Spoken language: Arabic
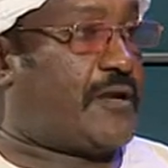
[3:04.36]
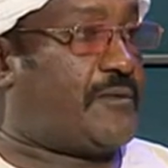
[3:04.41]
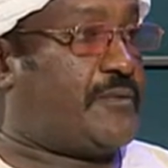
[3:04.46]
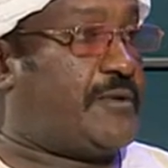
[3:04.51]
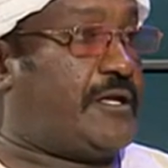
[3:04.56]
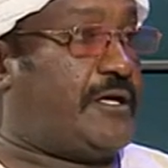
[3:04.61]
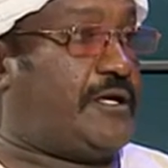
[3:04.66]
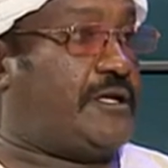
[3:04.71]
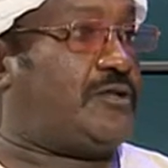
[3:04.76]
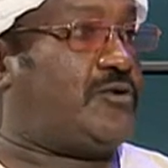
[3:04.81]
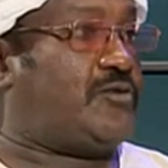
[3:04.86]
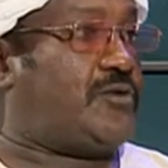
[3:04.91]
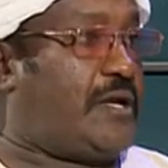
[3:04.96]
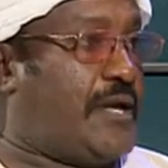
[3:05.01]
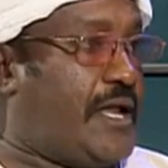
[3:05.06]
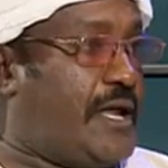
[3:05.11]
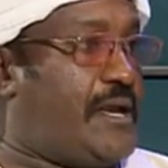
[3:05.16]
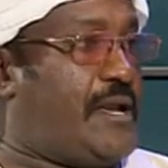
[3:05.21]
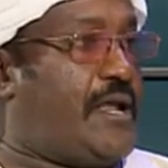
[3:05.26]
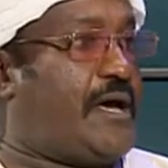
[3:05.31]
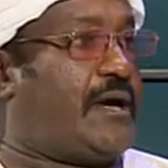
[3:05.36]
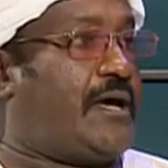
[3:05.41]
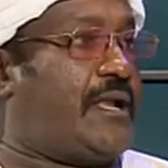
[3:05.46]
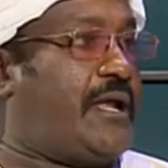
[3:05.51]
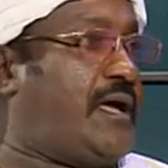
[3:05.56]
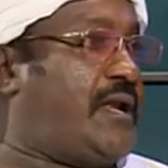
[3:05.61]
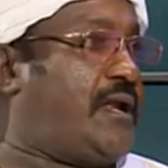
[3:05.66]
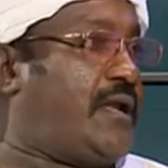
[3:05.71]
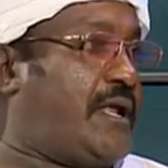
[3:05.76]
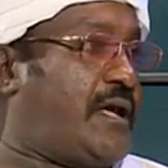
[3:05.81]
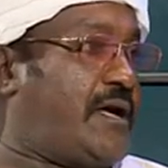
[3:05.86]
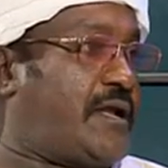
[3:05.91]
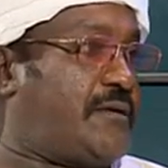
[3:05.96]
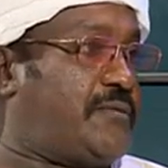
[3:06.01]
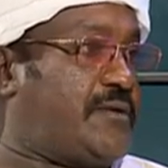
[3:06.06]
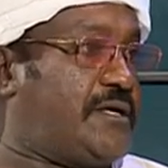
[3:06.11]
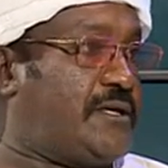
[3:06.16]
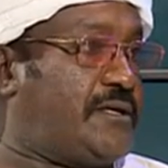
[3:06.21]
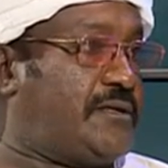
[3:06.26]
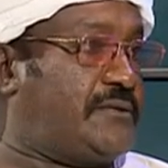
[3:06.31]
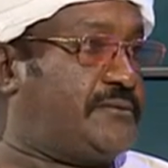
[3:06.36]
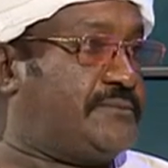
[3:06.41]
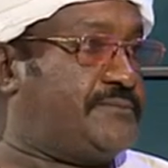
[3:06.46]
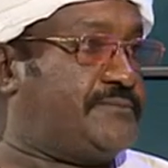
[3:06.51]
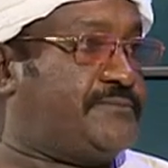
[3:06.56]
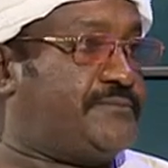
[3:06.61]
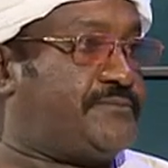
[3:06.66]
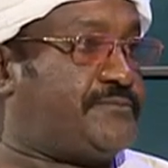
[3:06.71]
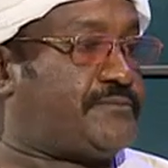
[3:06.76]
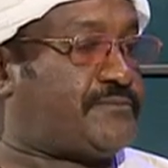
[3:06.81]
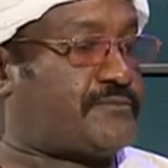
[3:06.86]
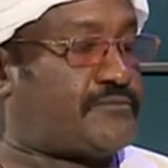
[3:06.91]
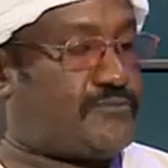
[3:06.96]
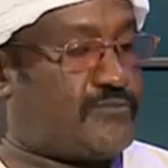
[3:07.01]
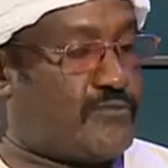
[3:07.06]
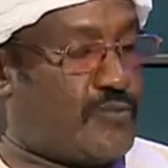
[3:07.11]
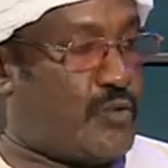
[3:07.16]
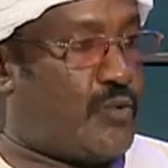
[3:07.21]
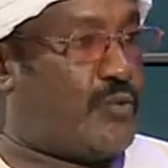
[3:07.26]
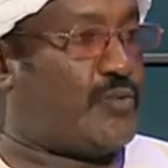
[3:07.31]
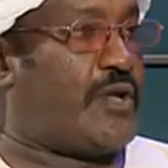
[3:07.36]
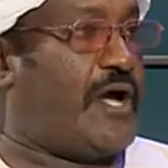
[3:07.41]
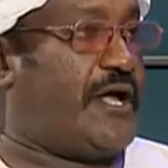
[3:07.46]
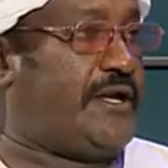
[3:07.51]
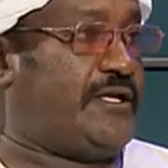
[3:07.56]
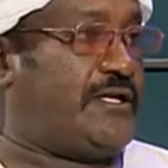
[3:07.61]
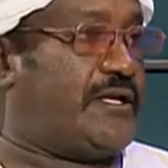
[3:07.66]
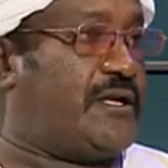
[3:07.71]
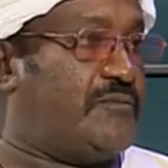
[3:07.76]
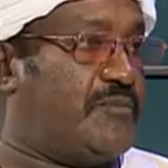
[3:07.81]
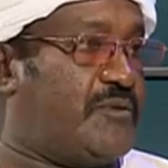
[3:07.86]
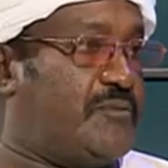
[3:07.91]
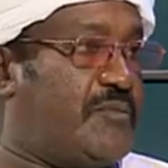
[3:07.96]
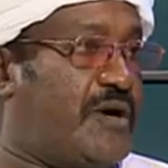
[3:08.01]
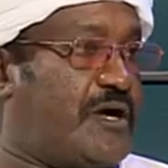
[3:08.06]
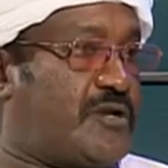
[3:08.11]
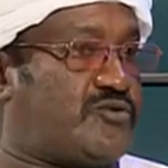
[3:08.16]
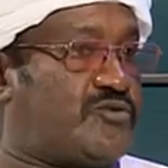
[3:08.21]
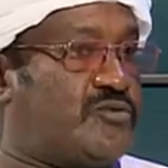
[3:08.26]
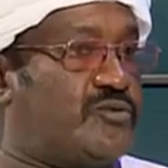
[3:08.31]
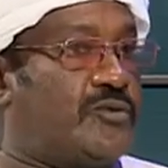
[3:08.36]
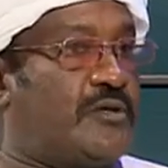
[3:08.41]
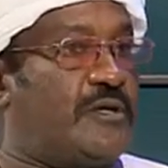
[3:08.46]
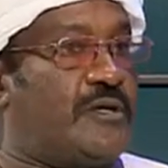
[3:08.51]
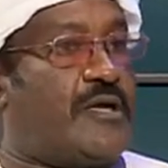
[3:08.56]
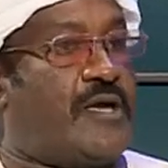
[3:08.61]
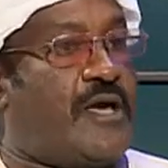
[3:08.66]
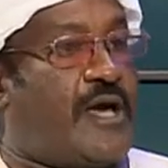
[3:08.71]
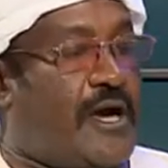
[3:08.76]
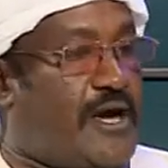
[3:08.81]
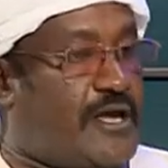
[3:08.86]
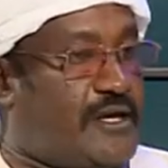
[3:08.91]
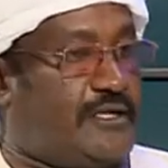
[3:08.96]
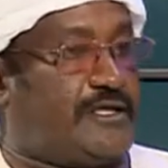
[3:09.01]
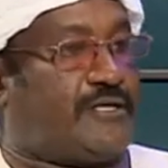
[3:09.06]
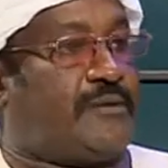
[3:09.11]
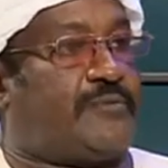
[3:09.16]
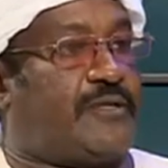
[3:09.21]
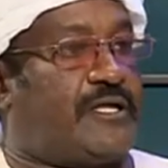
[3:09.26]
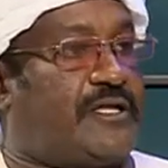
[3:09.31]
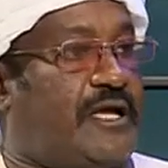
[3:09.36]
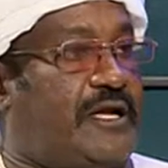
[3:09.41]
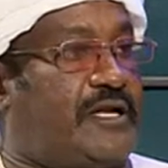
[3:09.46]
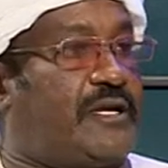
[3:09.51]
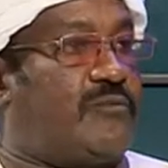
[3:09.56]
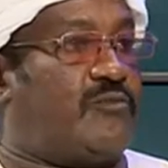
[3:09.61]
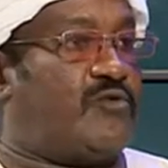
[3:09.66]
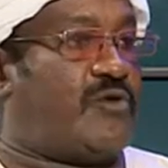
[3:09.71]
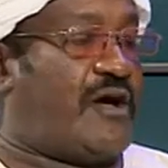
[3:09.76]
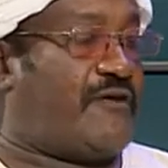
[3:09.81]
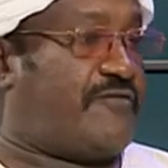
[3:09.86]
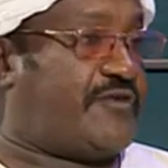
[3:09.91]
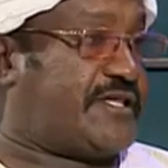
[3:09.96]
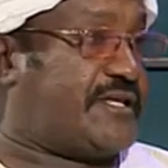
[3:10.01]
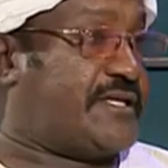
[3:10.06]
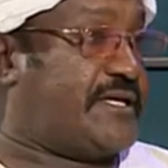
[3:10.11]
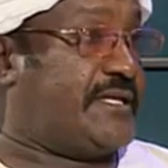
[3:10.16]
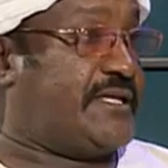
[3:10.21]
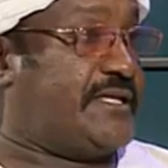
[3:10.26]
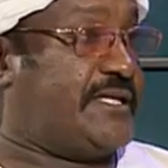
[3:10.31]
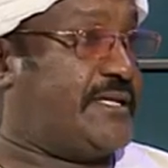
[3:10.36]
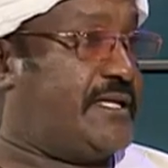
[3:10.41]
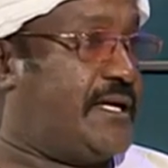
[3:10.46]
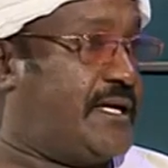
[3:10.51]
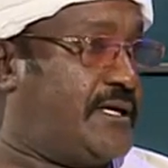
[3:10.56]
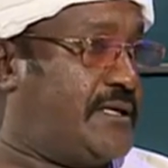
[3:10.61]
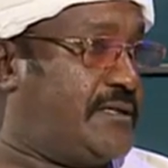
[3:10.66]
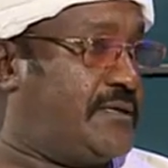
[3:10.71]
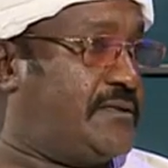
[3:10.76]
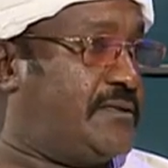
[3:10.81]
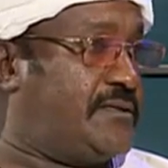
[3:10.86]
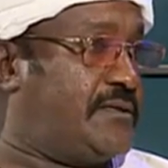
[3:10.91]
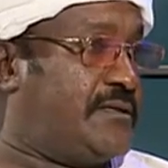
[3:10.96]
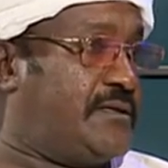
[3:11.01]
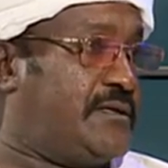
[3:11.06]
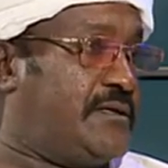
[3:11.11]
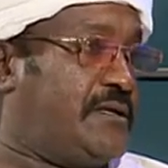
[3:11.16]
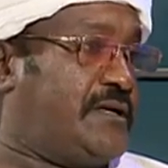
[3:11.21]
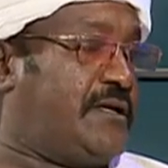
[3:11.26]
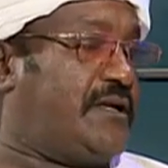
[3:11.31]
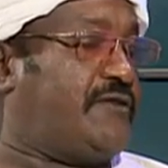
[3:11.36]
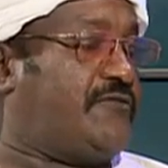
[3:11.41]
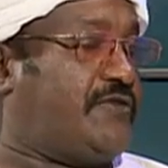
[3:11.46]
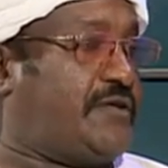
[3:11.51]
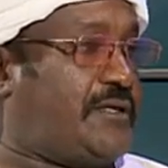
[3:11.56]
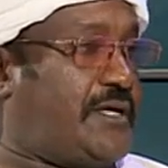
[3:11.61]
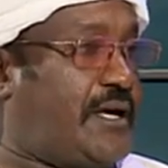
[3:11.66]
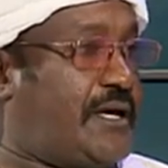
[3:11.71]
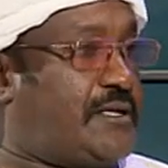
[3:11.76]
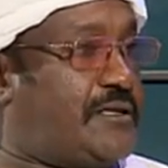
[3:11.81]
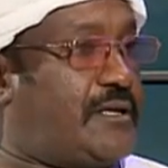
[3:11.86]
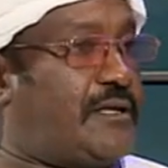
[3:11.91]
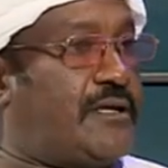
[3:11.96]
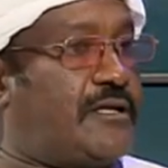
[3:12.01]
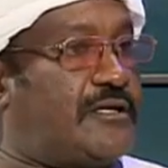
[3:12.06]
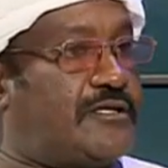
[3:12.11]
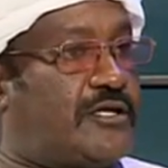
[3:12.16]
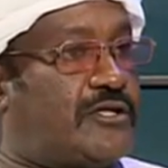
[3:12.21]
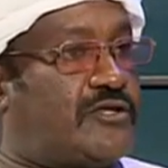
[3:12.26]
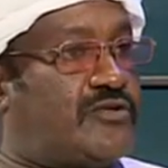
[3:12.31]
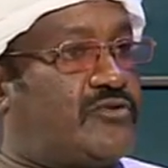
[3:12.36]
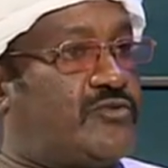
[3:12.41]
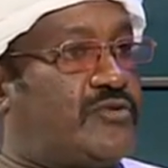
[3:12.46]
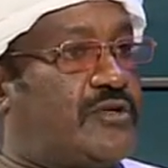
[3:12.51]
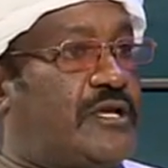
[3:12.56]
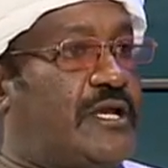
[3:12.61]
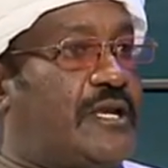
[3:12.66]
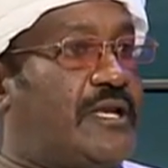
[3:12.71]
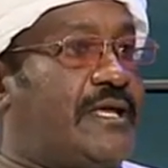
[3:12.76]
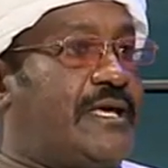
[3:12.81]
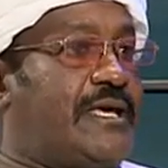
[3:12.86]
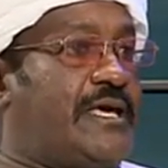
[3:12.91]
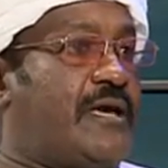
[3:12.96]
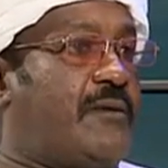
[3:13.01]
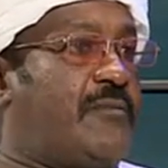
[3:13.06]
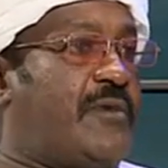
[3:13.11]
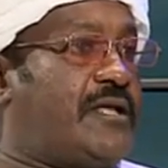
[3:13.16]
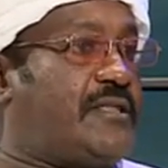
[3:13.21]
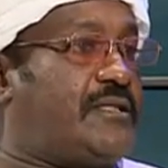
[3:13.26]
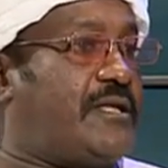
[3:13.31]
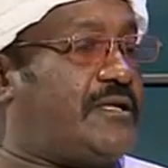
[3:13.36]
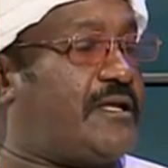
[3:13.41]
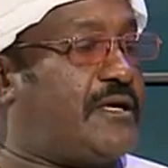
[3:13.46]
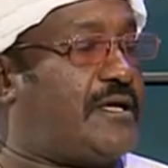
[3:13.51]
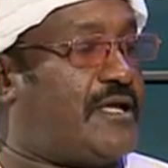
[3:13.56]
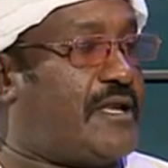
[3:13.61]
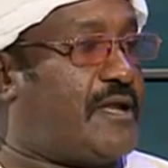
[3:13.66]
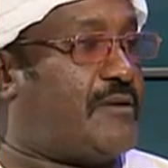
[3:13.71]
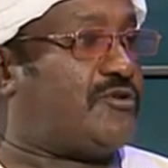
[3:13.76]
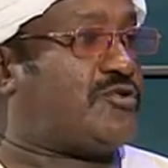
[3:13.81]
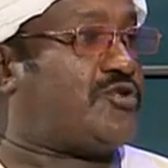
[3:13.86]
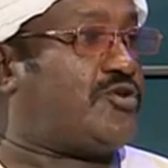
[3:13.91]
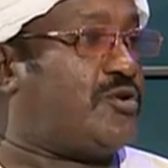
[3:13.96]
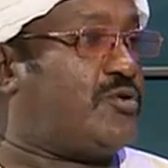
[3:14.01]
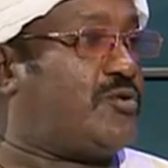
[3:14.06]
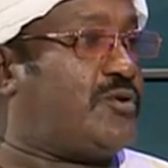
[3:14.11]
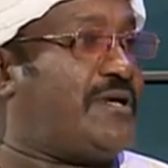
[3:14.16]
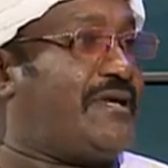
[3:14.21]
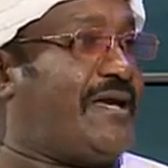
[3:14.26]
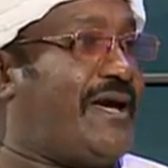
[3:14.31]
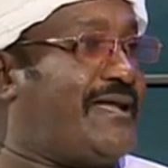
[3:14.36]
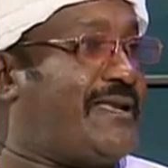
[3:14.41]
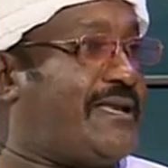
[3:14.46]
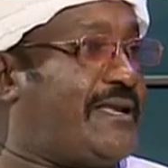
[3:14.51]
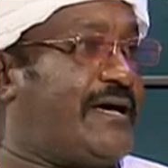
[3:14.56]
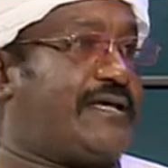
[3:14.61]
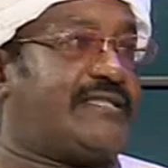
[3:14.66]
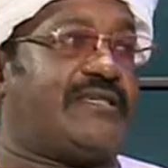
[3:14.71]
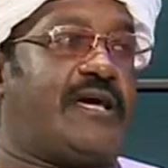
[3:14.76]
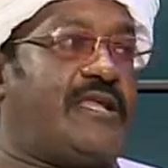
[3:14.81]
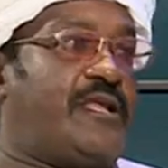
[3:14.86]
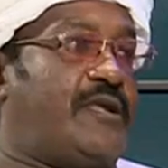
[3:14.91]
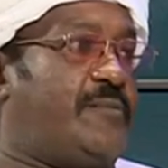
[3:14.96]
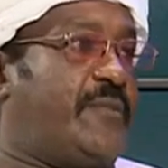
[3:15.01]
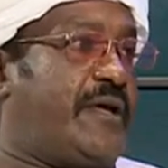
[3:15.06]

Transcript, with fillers: عندهم العلاقه على العربيه وده نحن اللي بنمارسه نحن ابتدعنا منافسه جديده هنا في اتحاد القنص السوداني اللي هي مهدات الكلاب السلوقيه على الغزال البري